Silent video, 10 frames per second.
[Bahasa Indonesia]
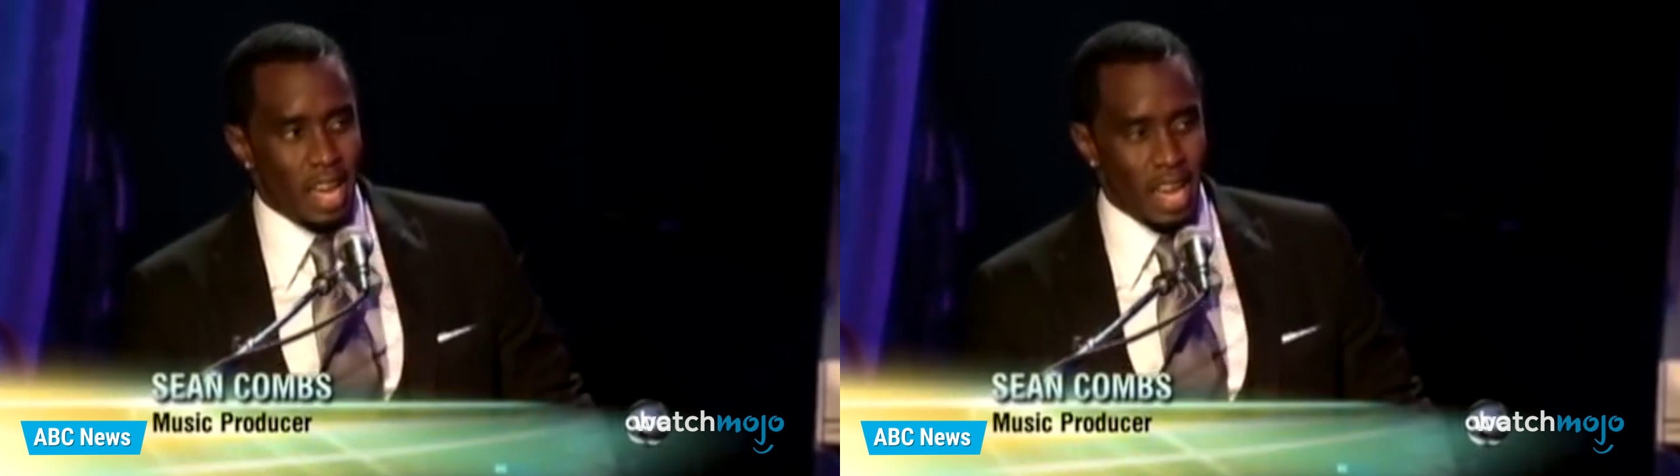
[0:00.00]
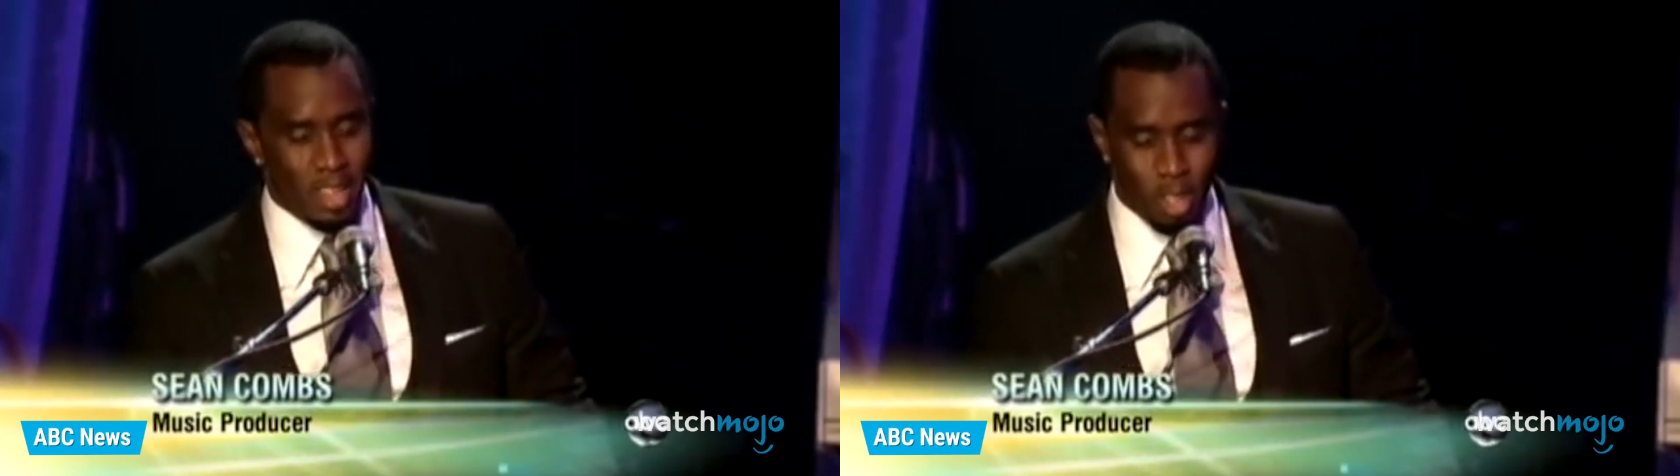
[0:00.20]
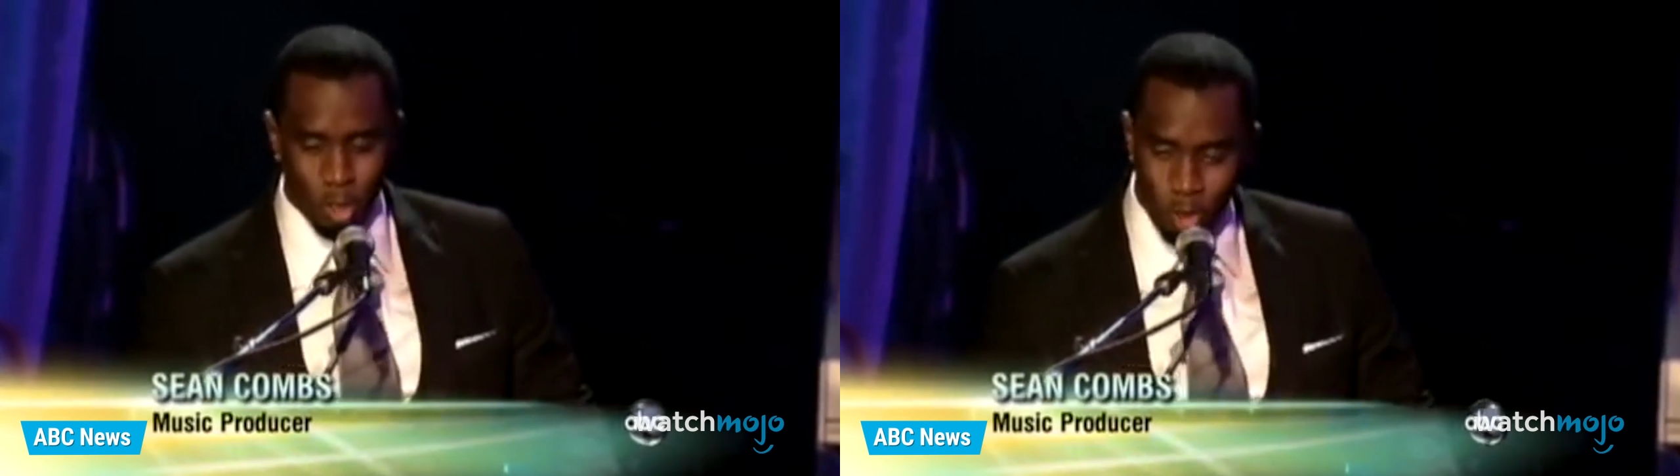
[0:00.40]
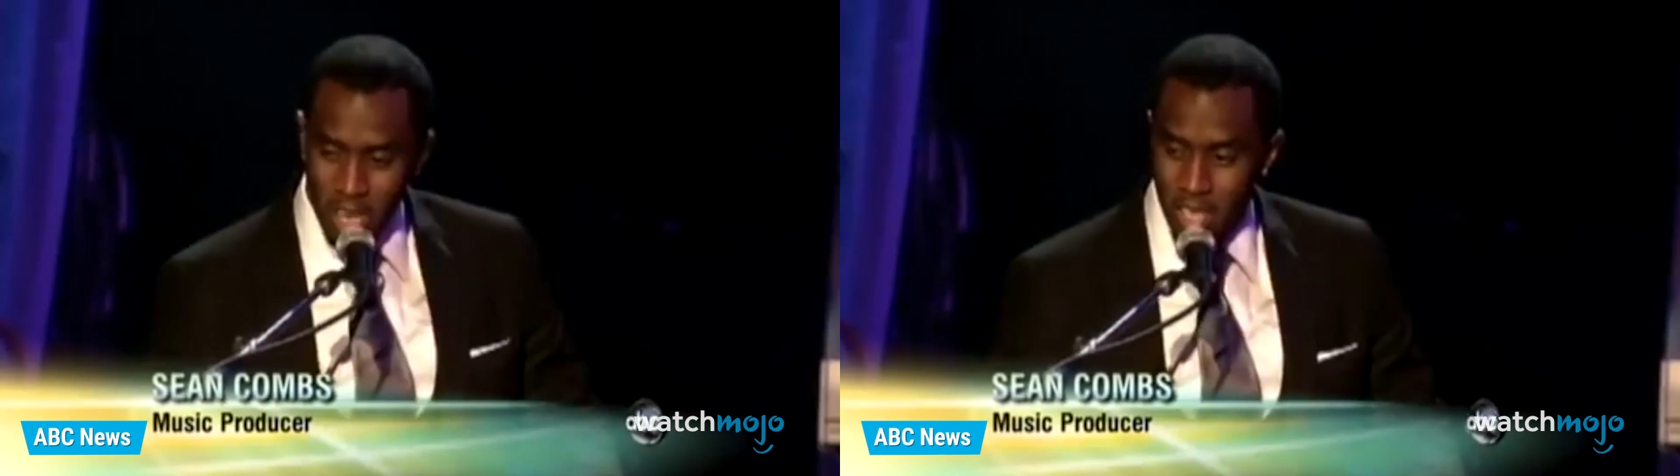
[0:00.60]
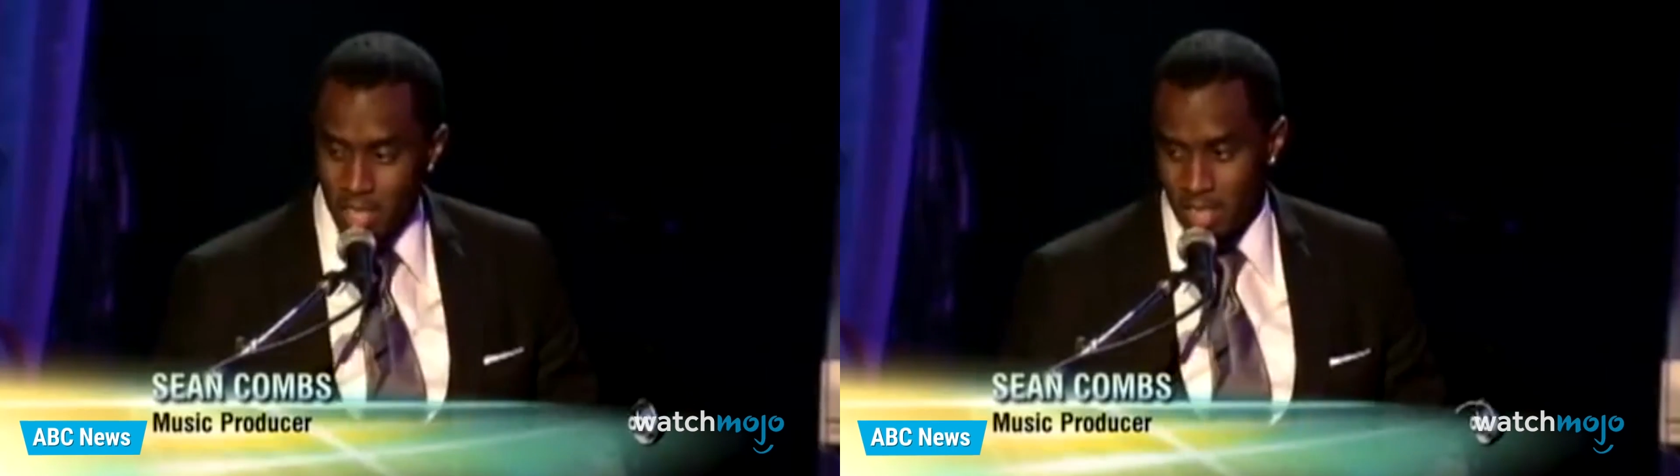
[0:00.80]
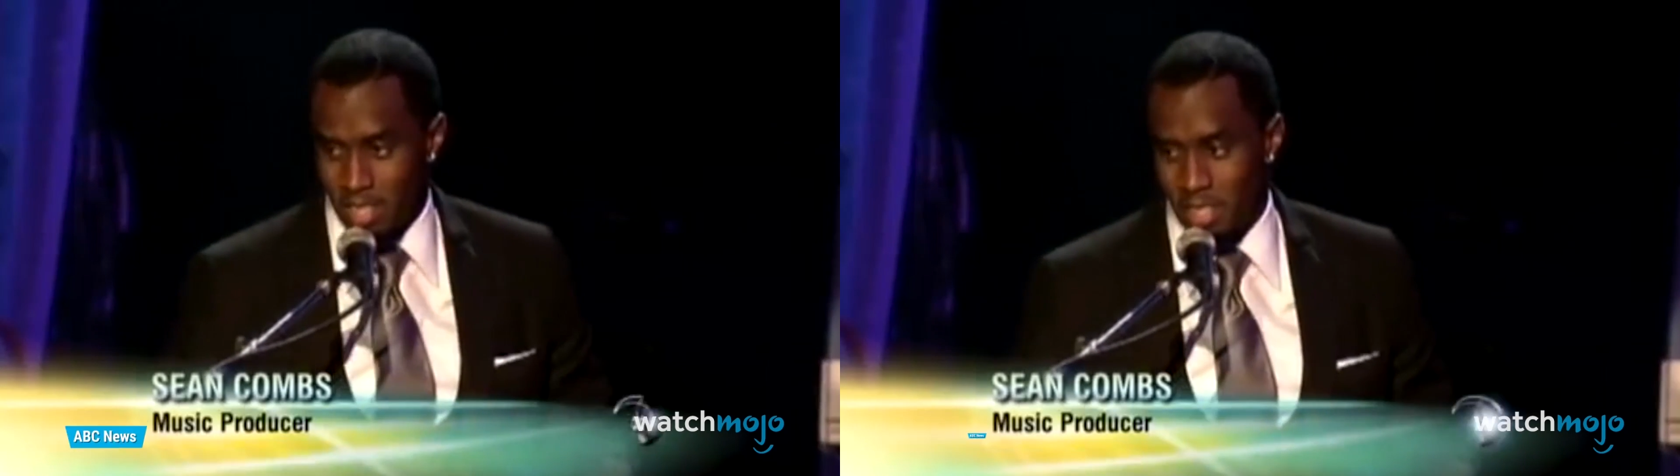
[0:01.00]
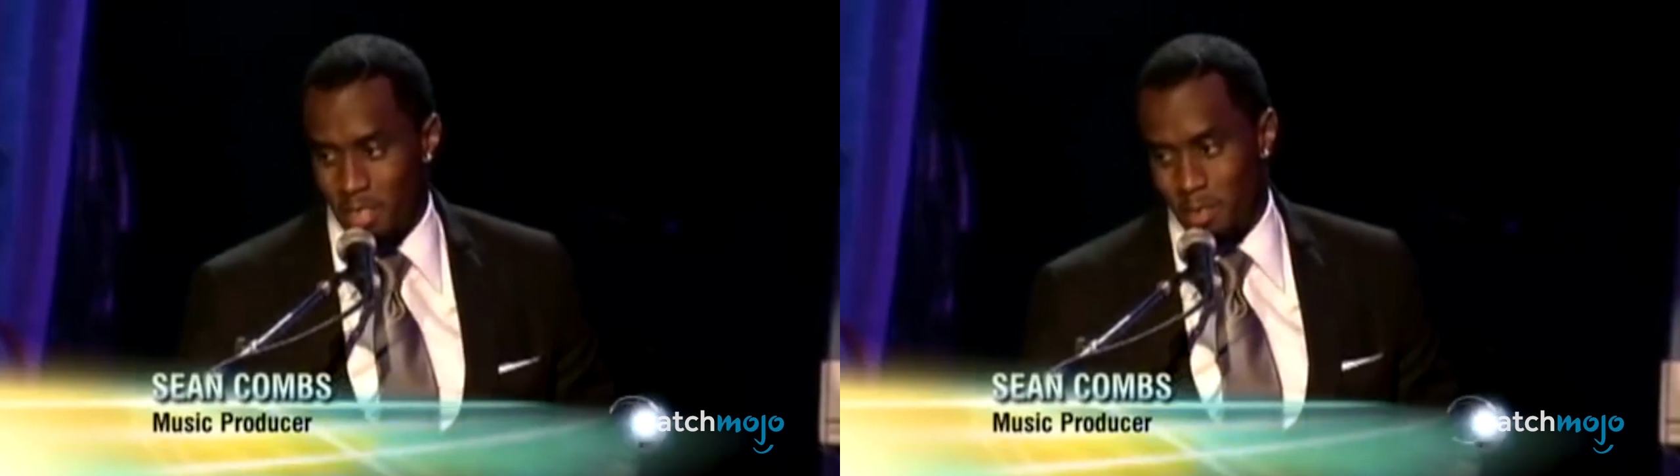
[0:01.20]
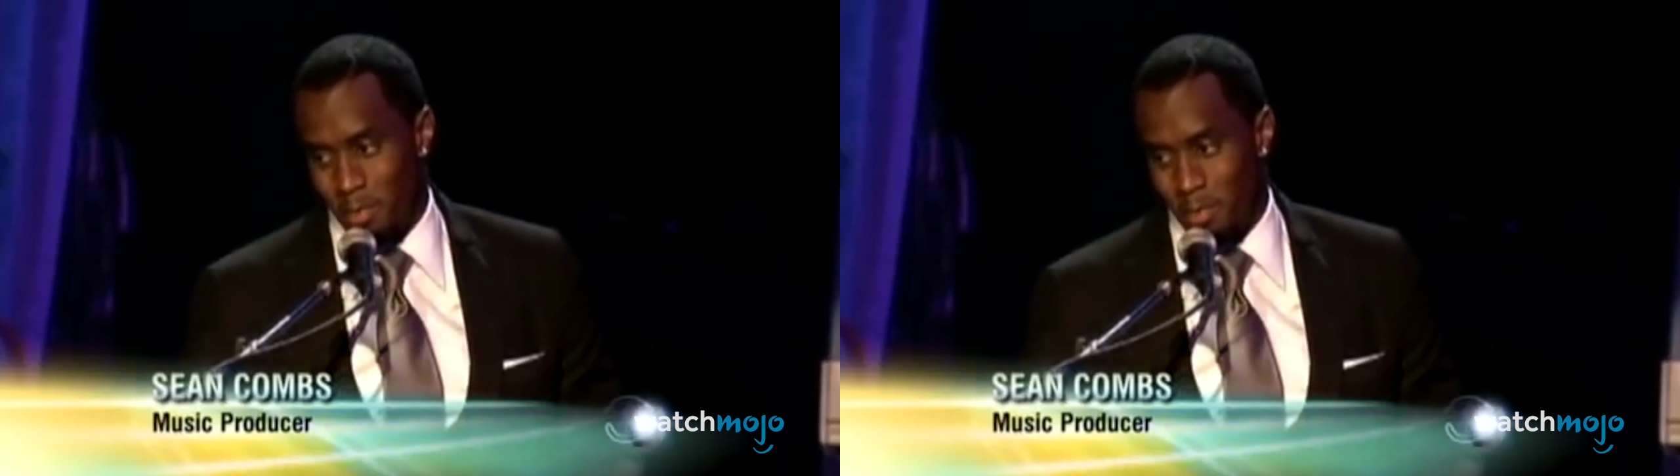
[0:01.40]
had the greatest